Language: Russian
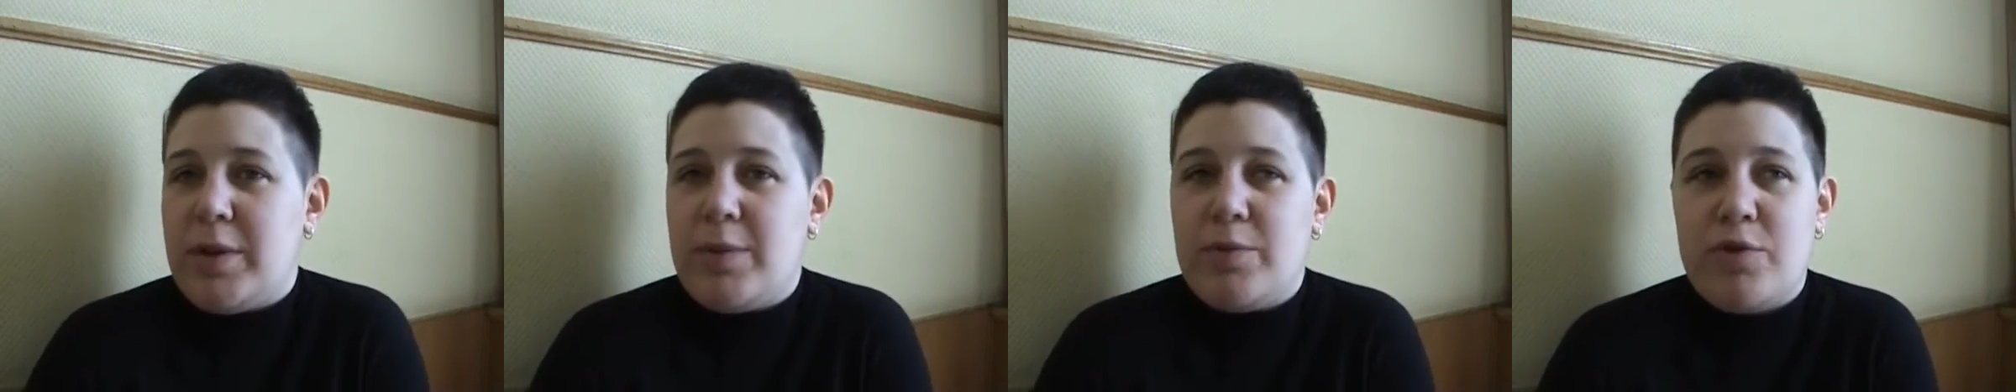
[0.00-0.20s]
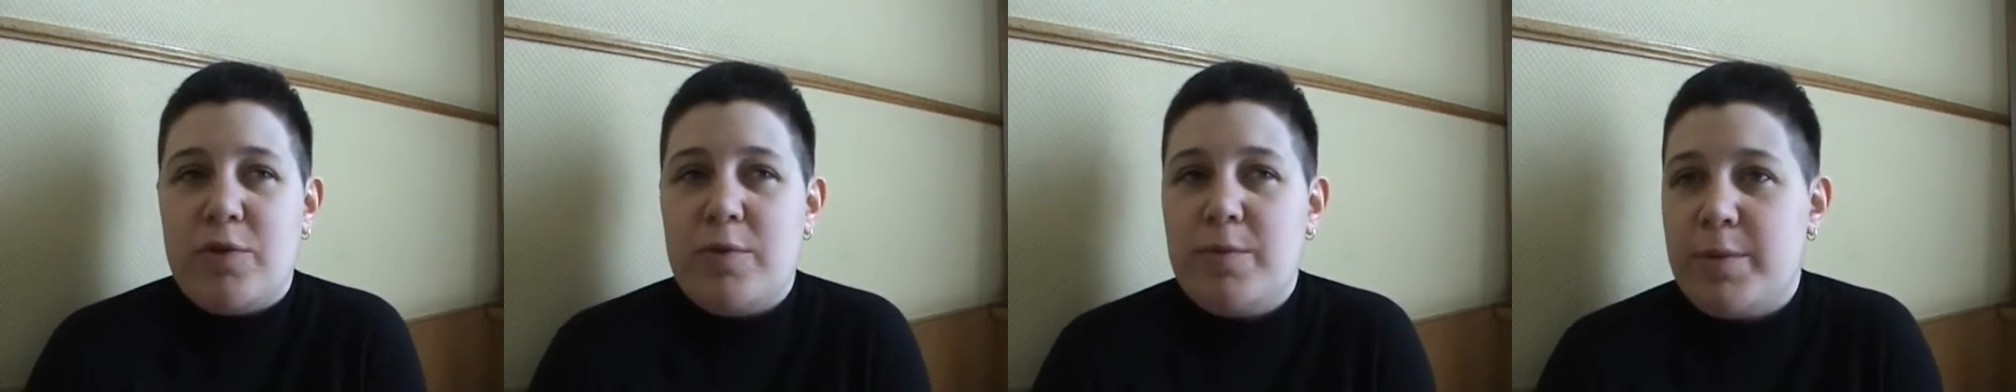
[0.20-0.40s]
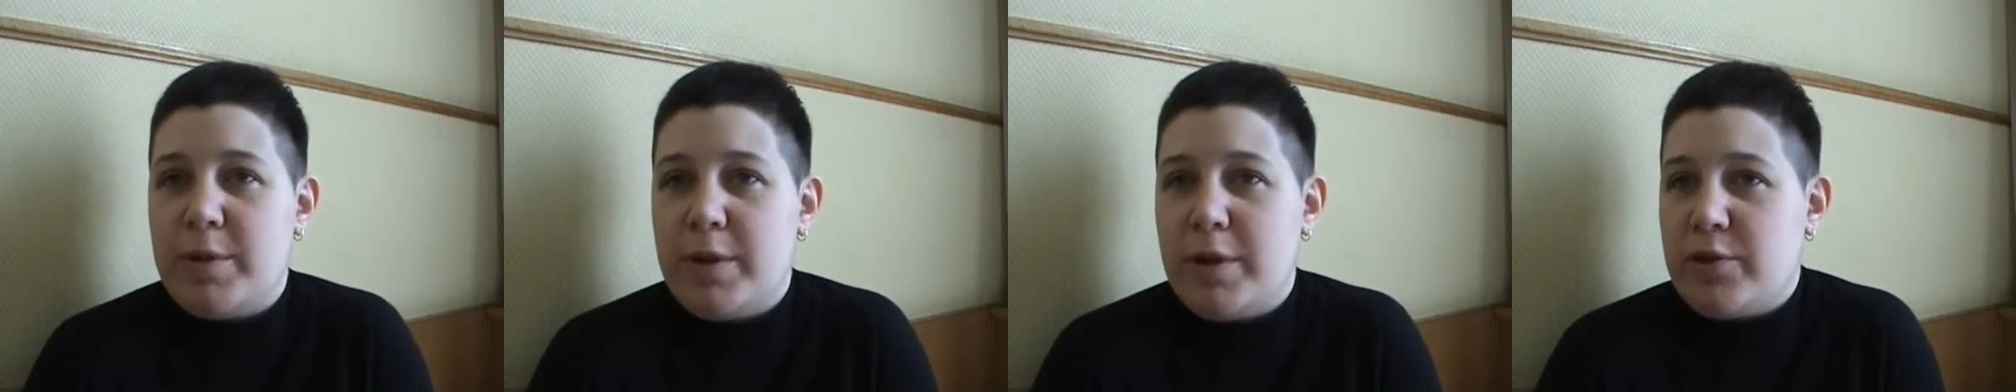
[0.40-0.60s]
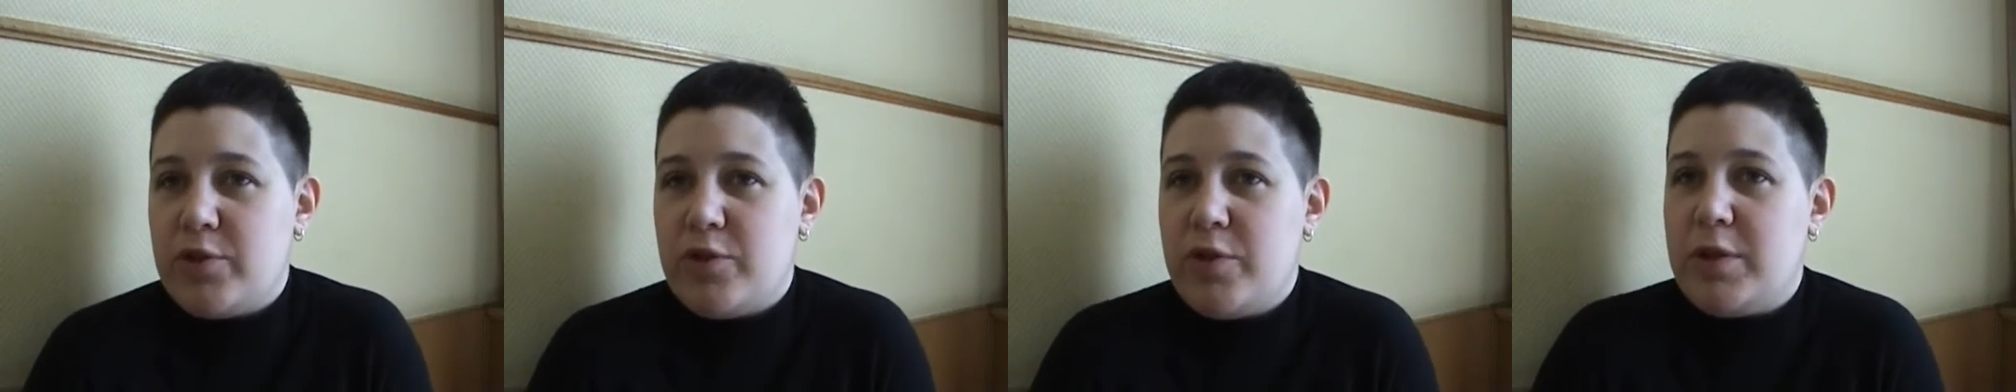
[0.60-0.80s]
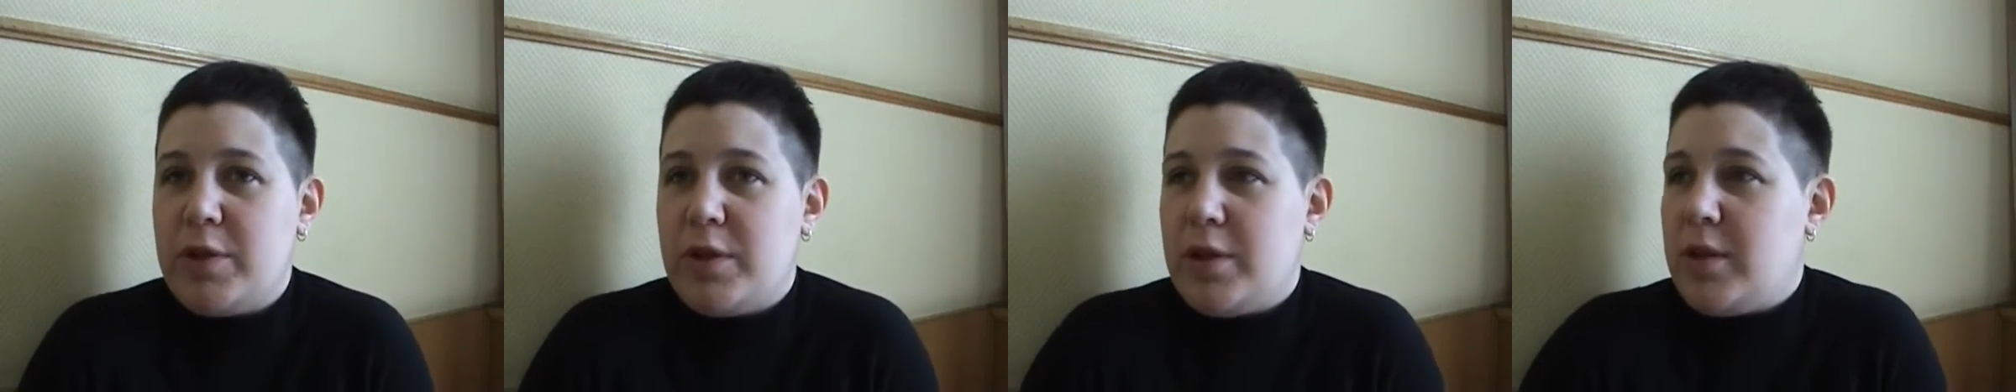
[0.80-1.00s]
там жизнь
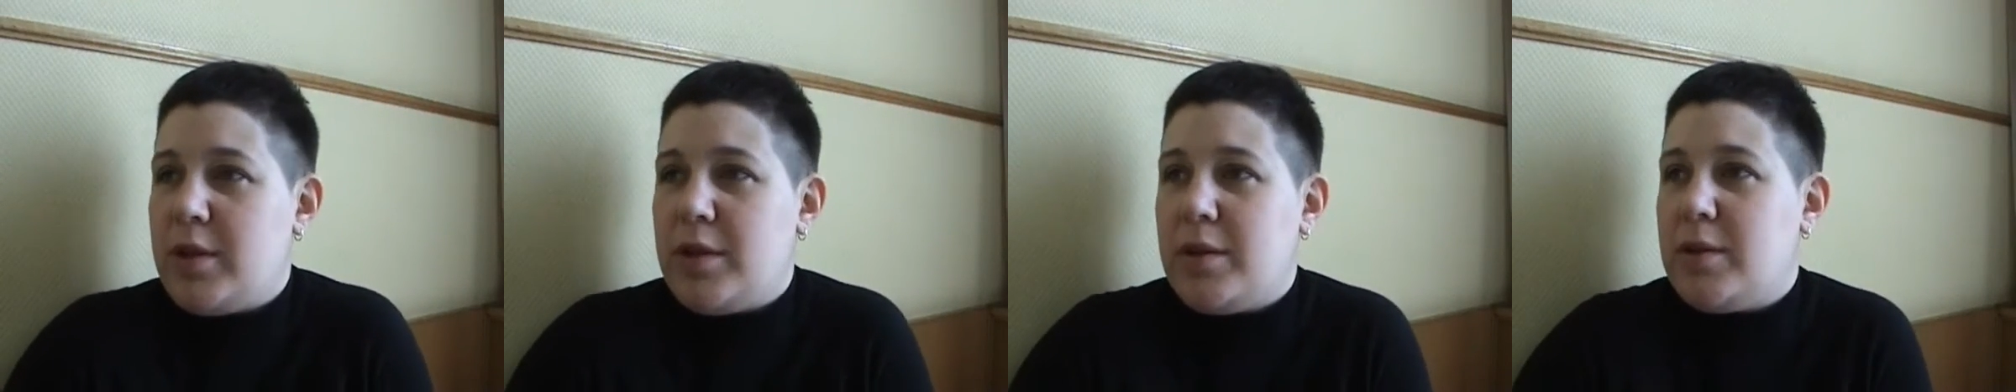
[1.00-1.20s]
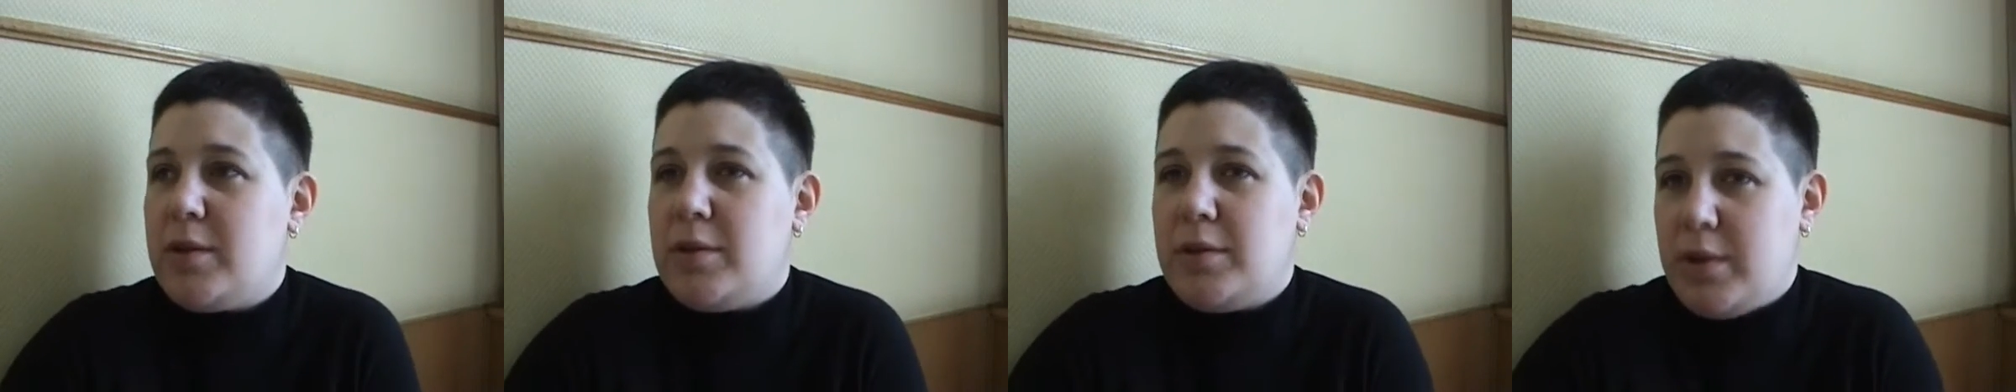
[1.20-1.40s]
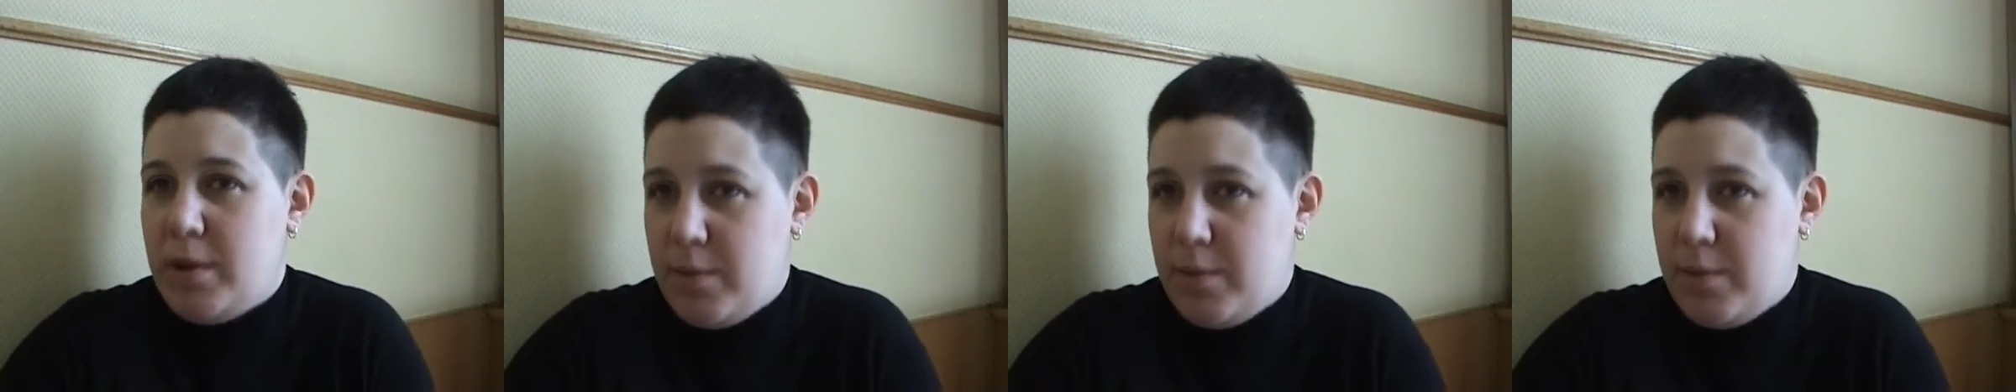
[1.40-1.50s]
положить и